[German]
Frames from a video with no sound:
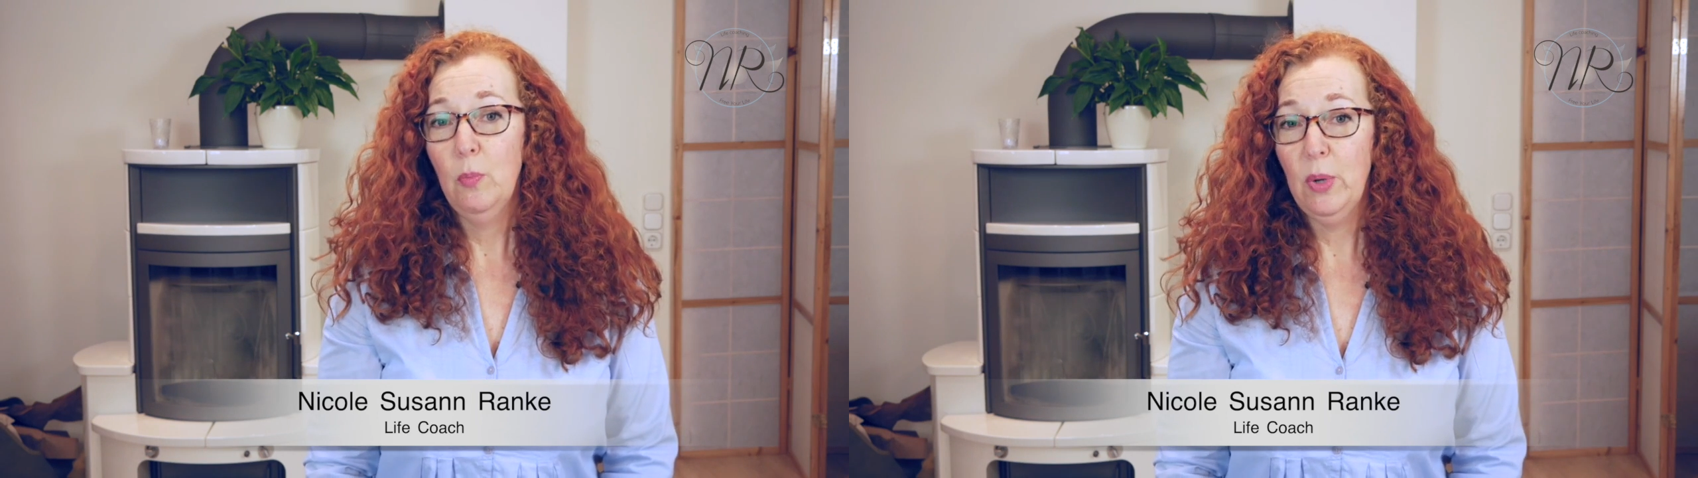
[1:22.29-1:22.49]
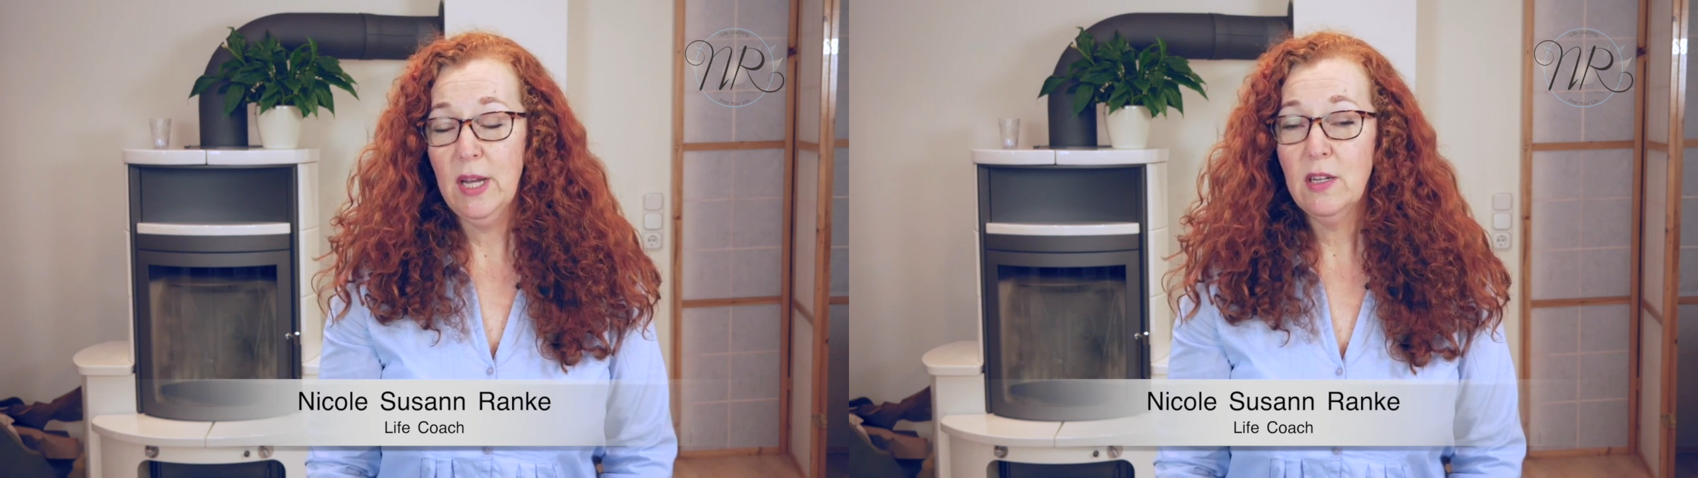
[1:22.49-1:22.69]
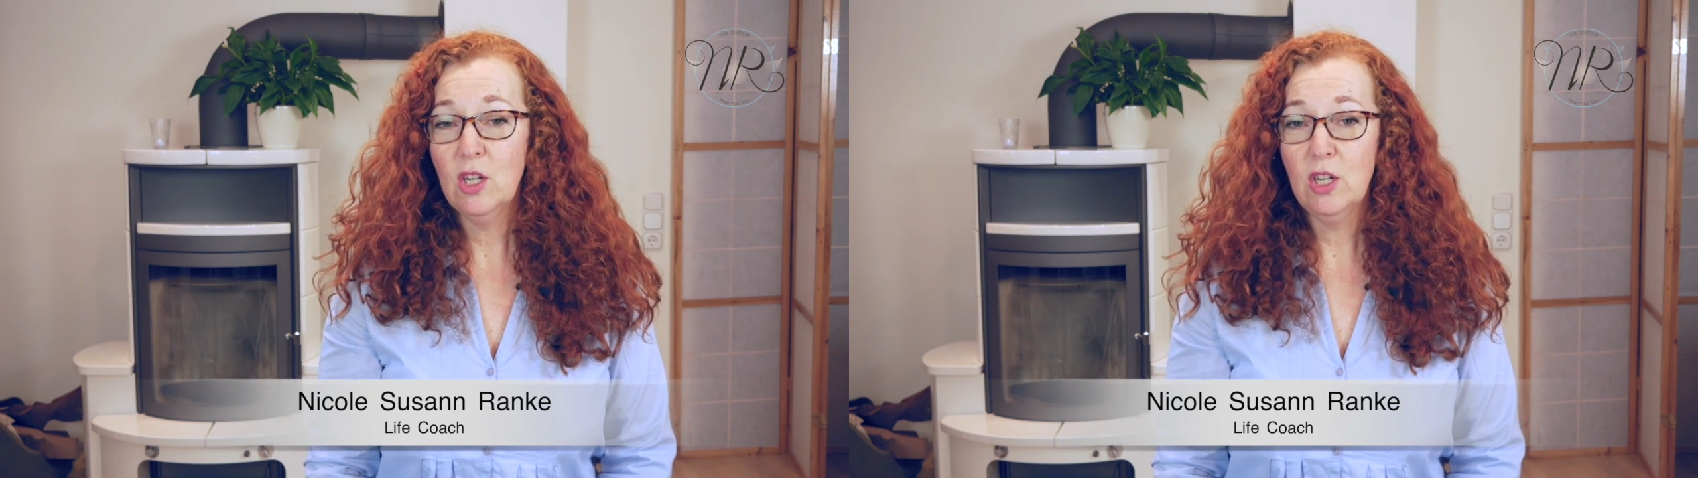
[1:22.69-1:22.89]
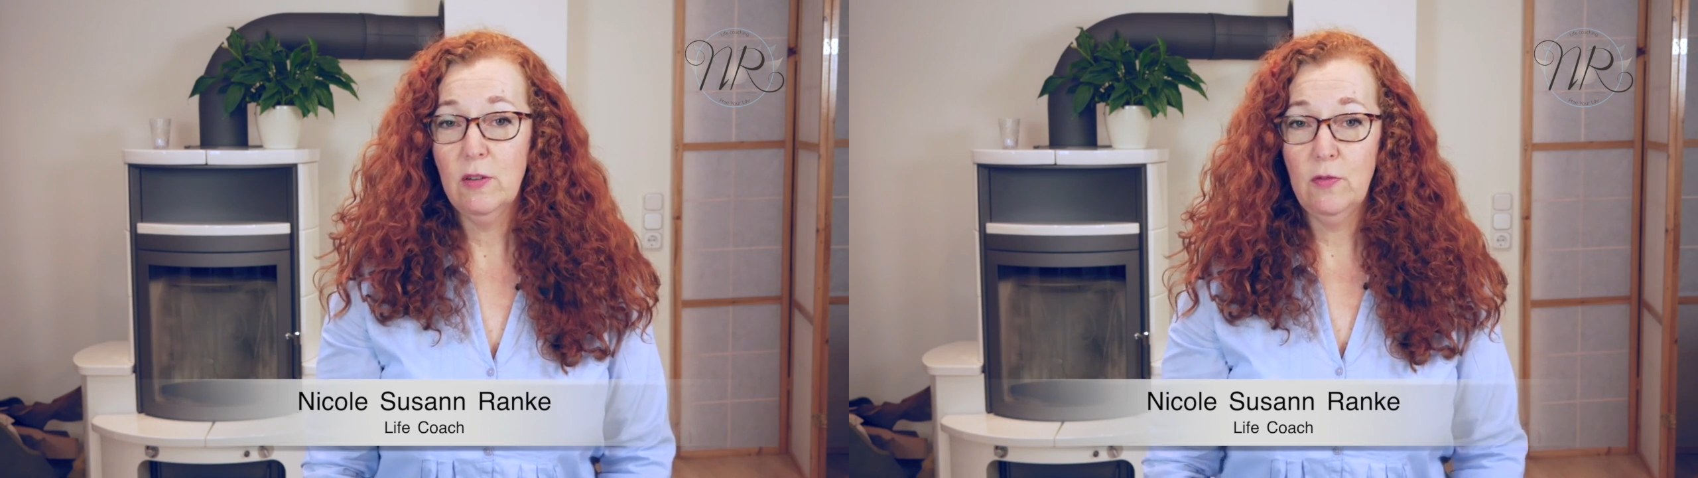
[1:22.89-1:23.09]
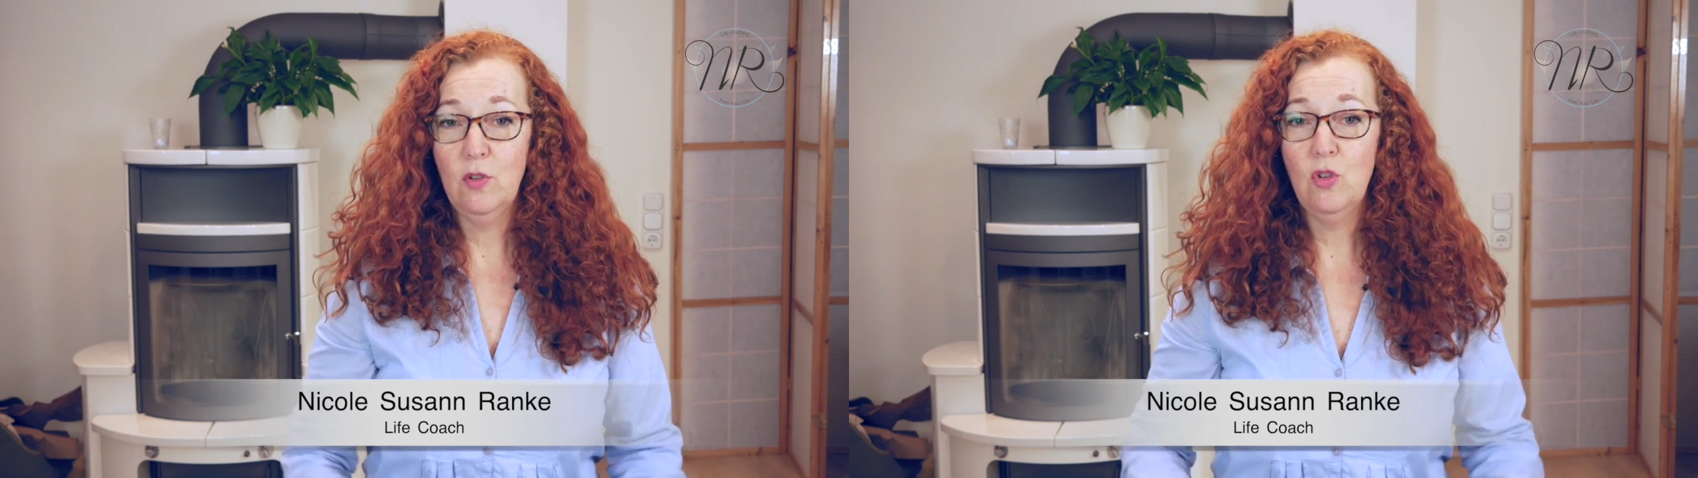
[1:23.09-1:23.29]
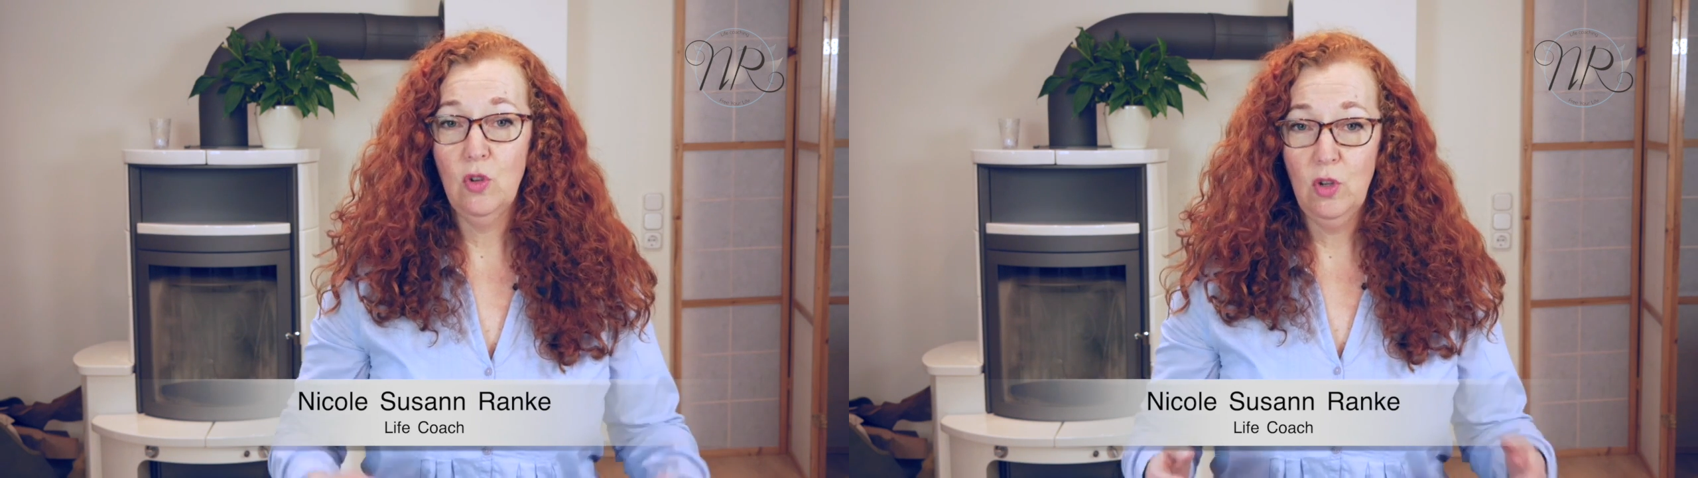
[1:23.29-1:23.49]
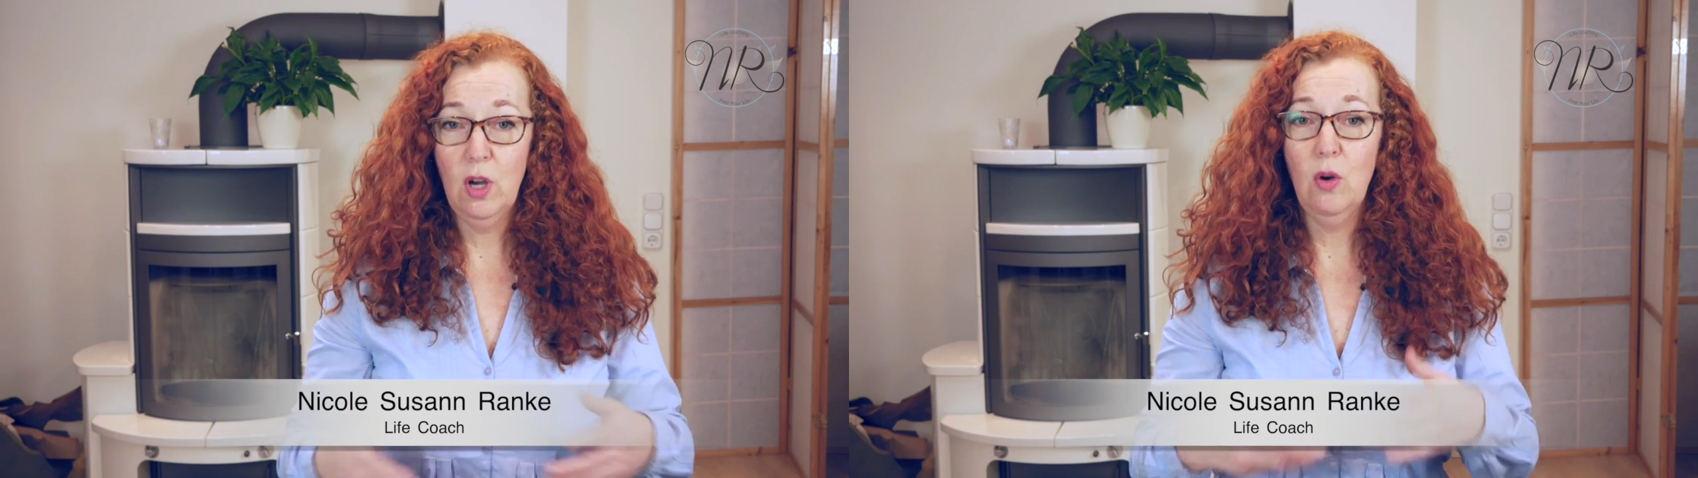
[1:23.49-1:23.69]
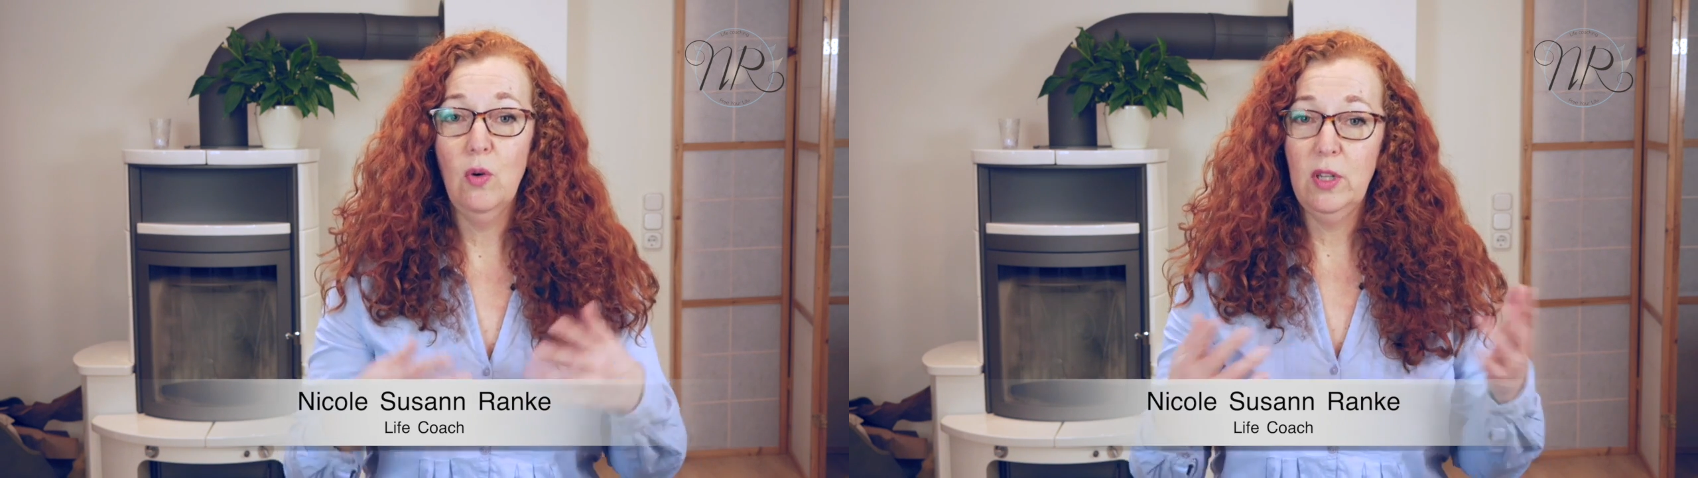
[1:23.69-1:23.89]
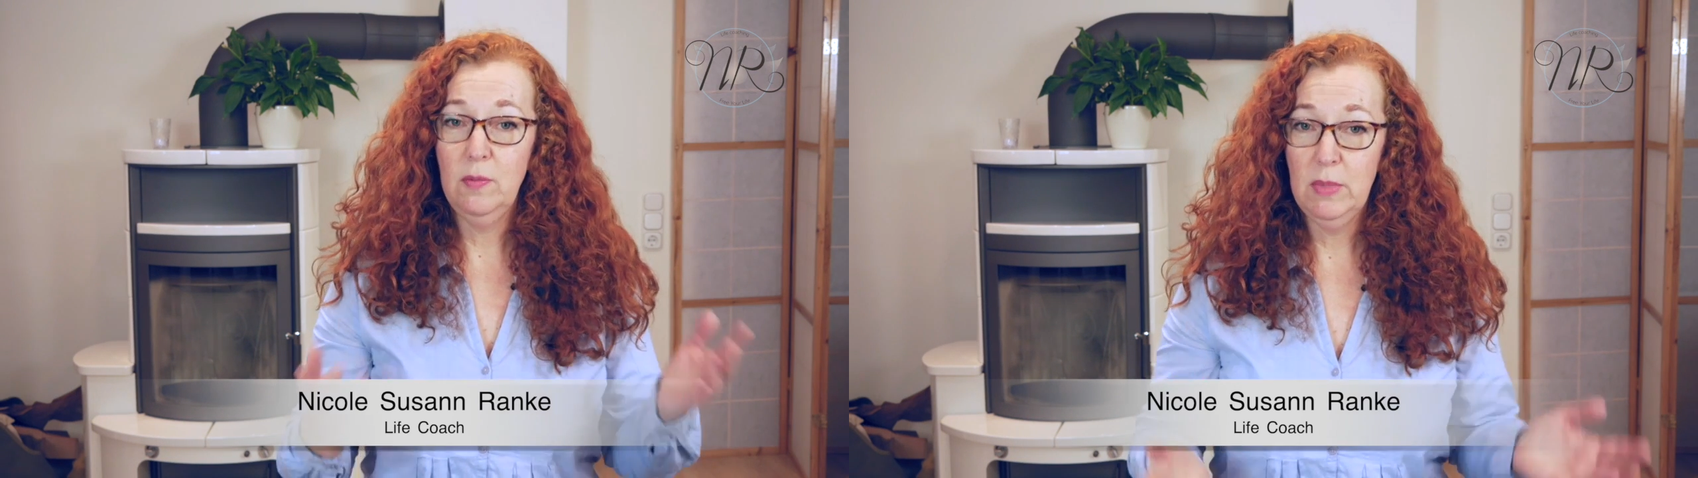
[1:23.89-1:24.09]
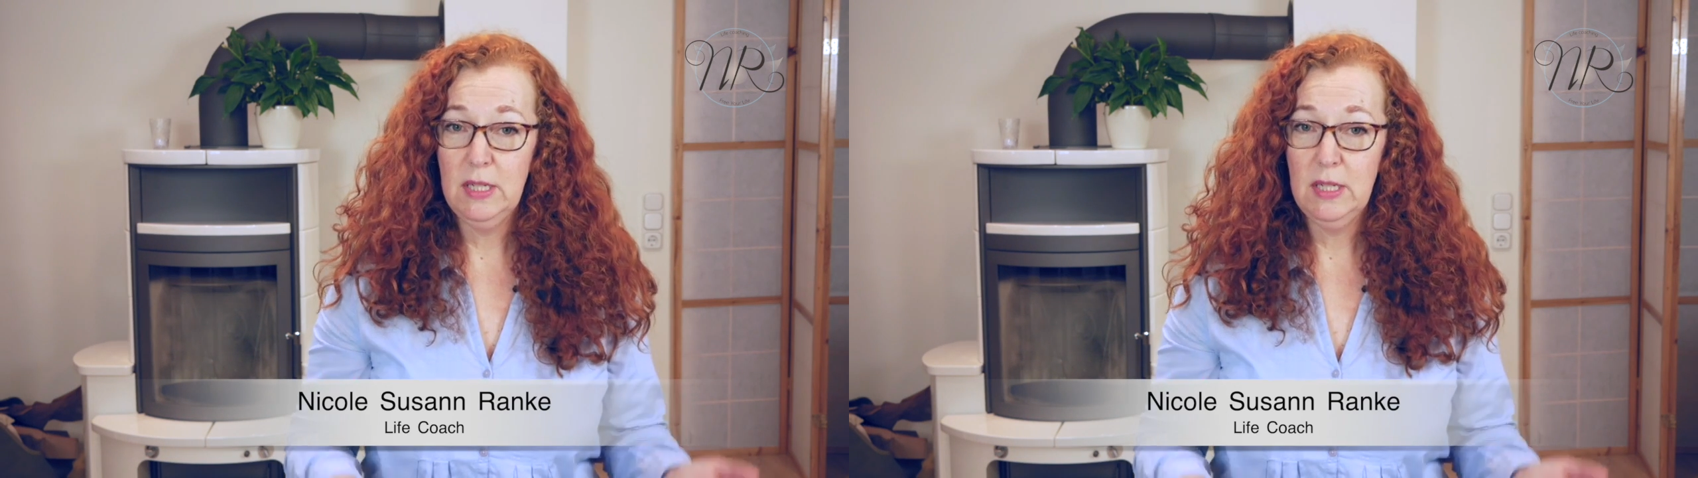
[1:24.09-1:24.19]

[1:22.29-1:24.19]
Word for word: Partnerschaften schon auch in